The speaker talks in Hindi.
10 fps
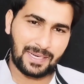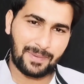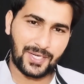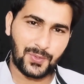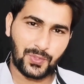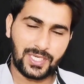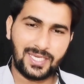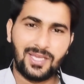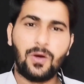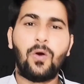मेहरबानी
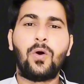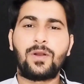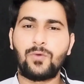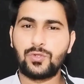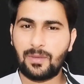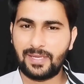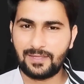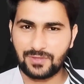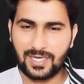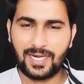होगी और और वो जो
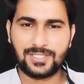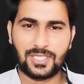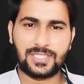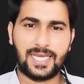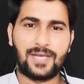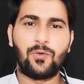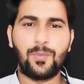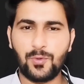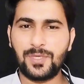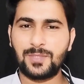हमारे इफ्तार चाचा हैं
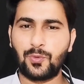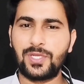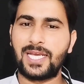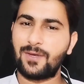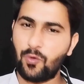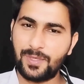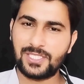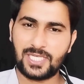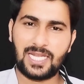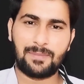वो भी उम्मीद पूरी है कि वो
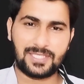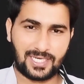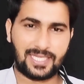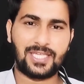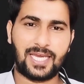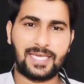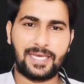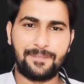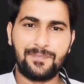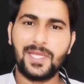भी इनशाला हमें छक्के
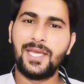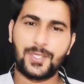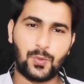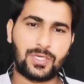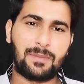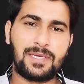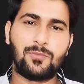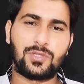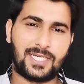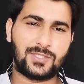दिखाएंगे क्योंकि अभी
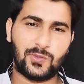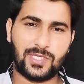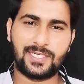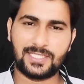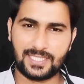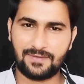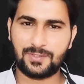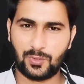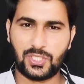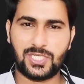मुल्तान सुल्तान की
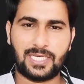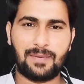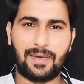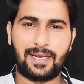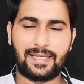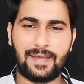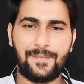तरफ से वो अच्छे छक्के मार रहे